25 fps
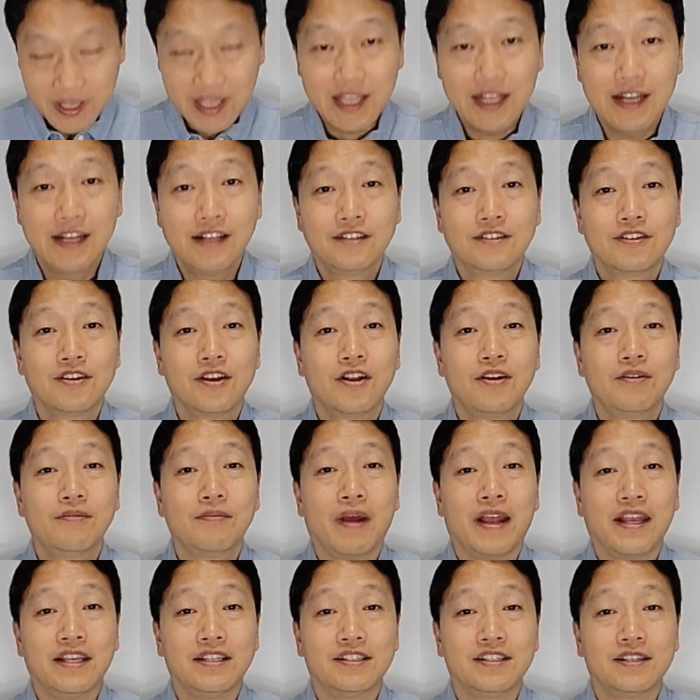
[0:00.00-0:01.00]
1절
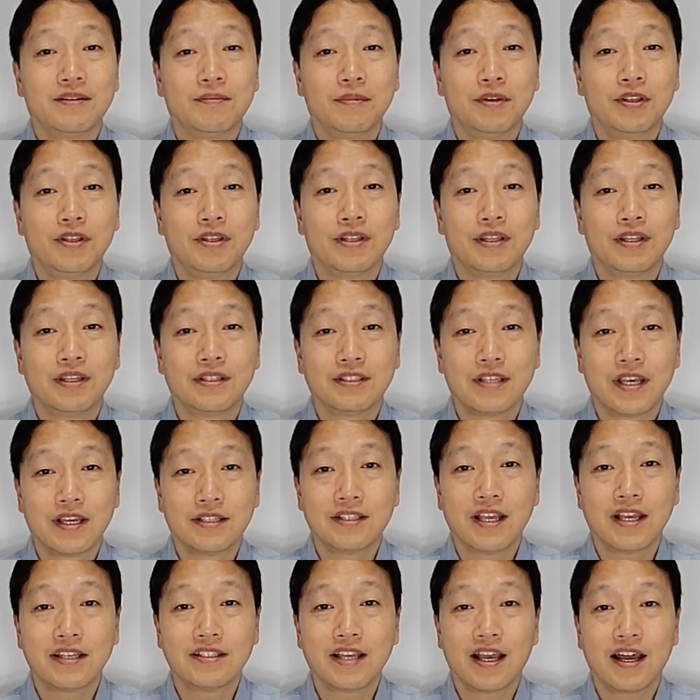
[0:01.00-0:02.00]
말씀은
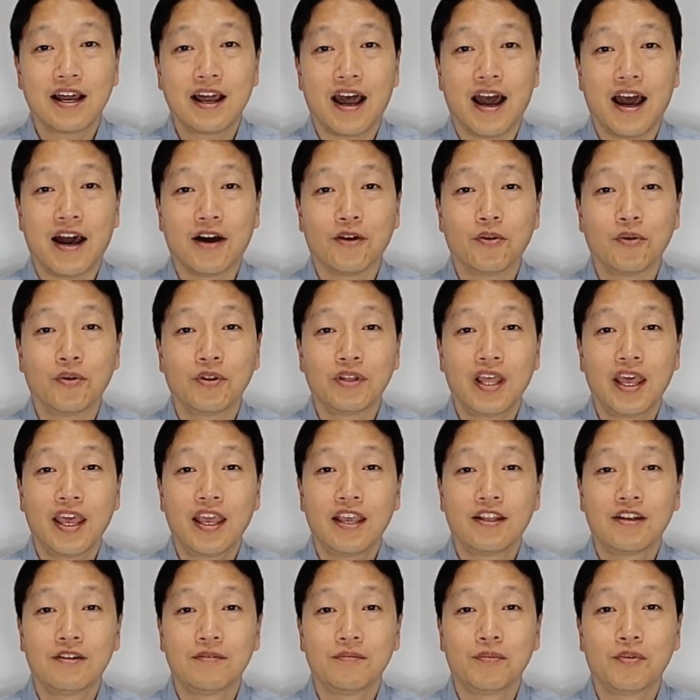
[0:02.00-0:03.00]
제사장 아론의
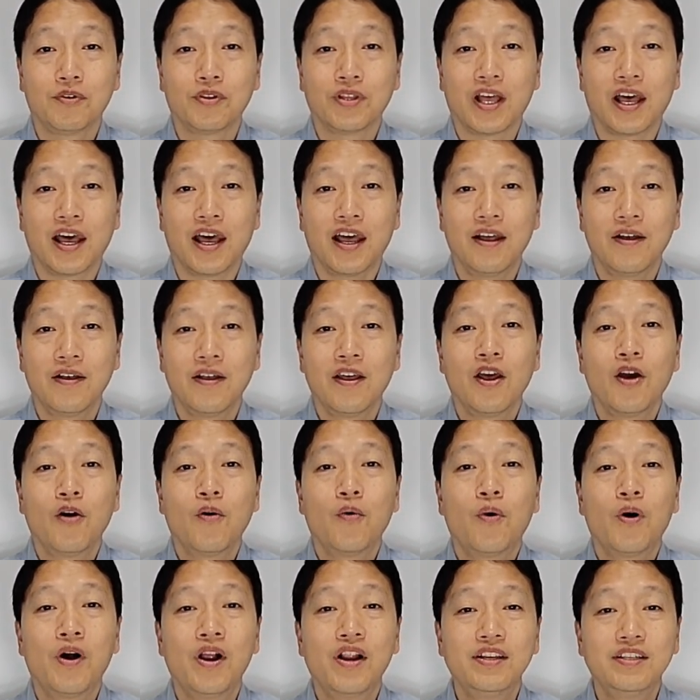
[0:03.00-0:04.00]
이름보다
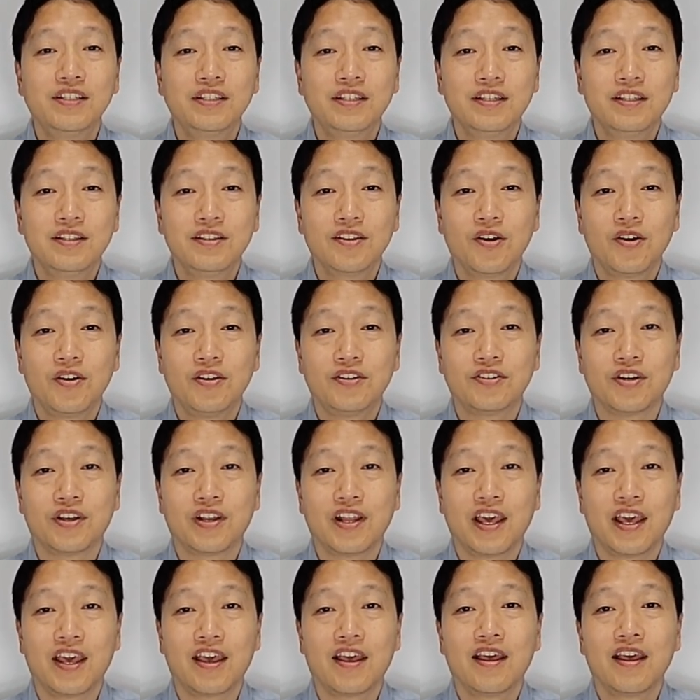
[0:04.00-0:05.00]
훨씬 더
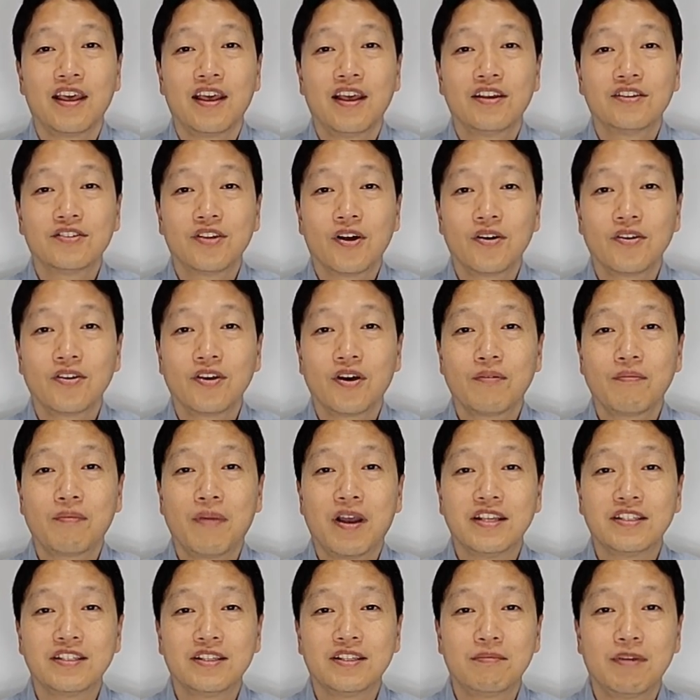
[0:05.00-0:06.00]
이전에 성경
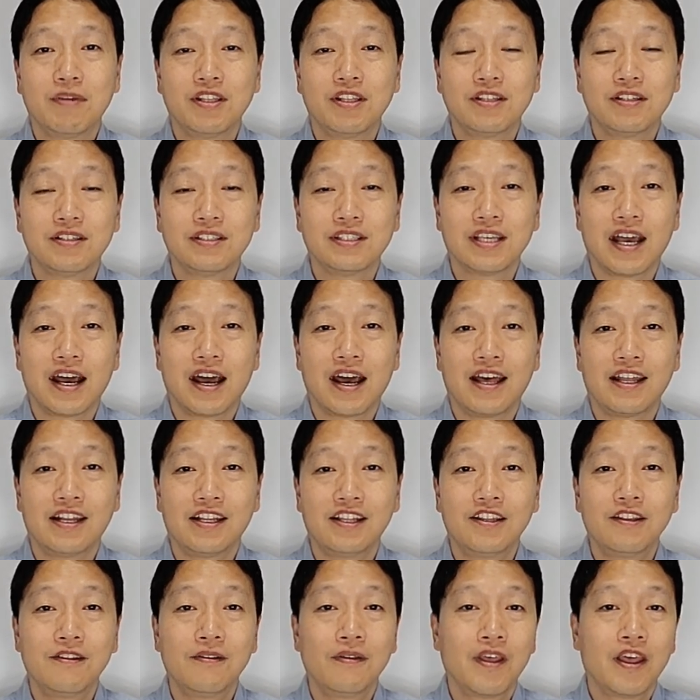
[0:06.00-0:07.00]
말씀에
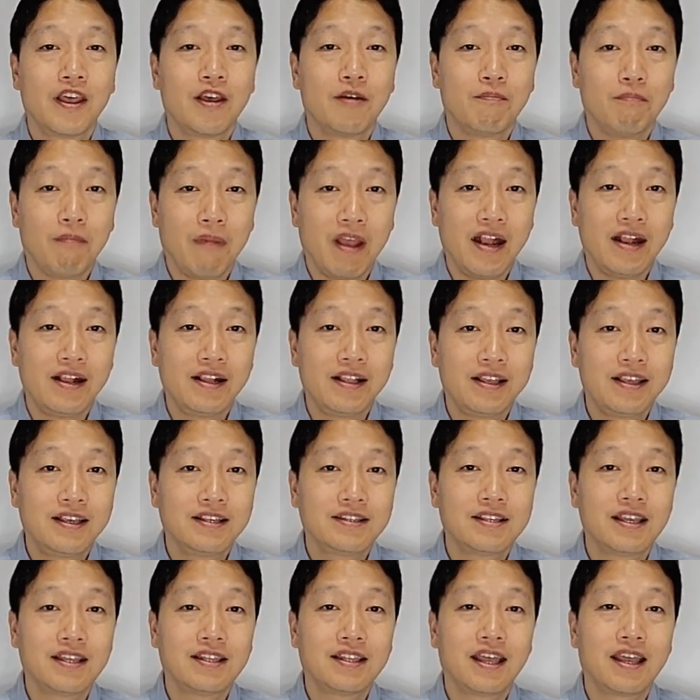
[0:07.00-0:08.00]
등장하는
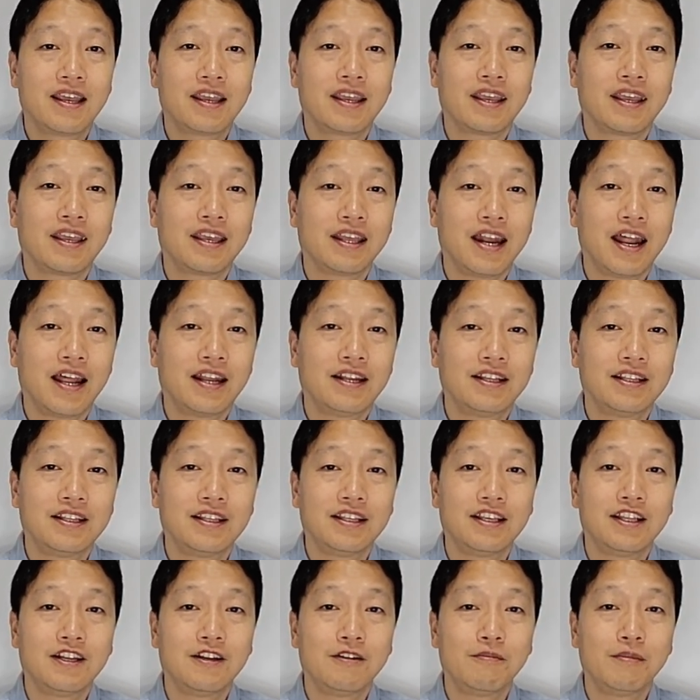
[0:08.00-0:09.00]
멜기세덱이라는
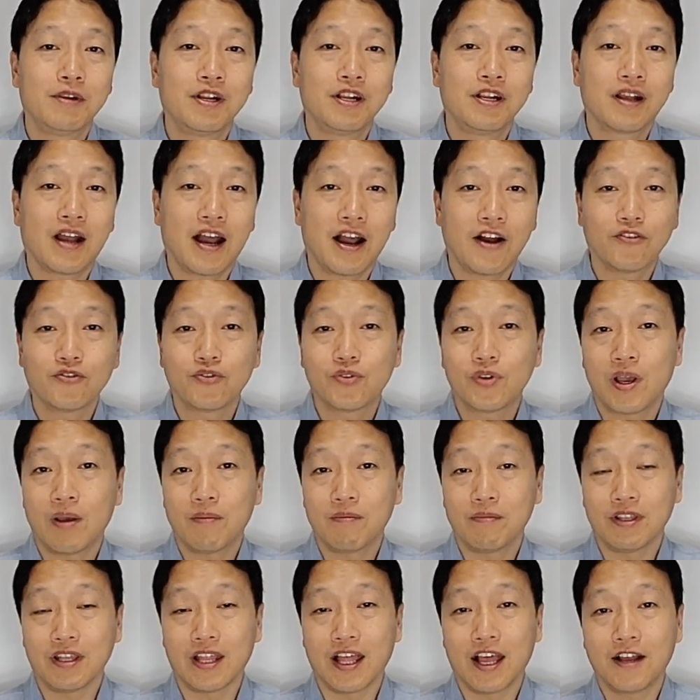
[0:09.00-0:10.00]
이름을
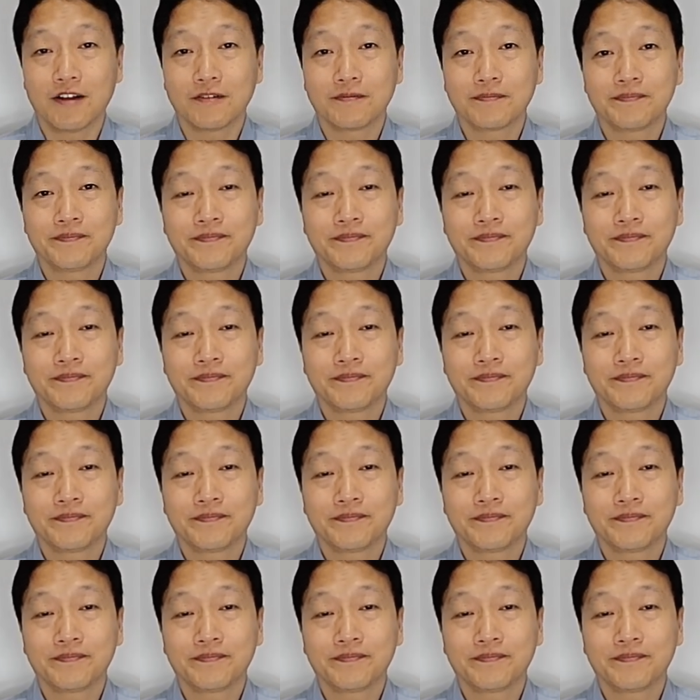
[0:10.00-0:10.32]
강조합니다.